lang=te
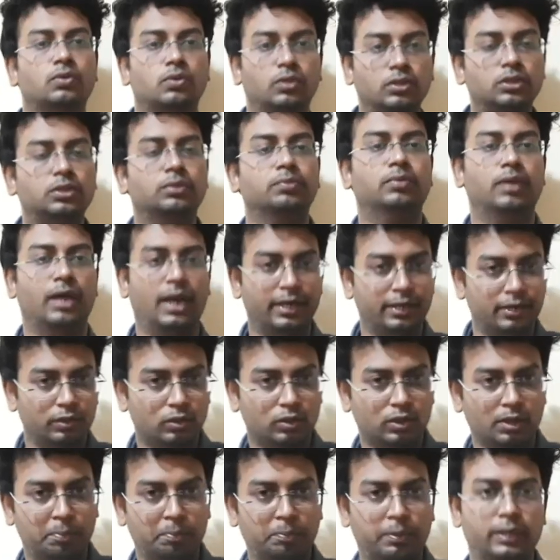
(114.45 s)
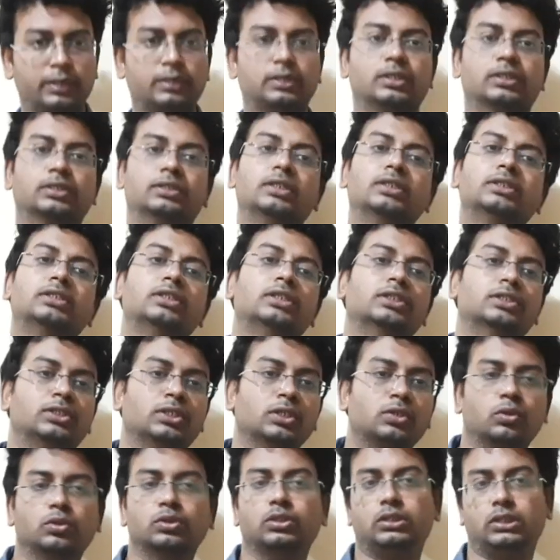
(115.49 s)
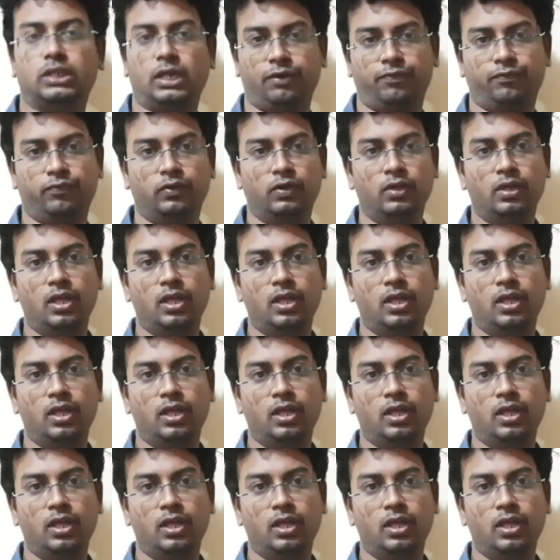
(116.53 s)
కొంచెం ఐటీతో కంపేర్ చేస్తే సిఎస్సి కొంచెం టఫ్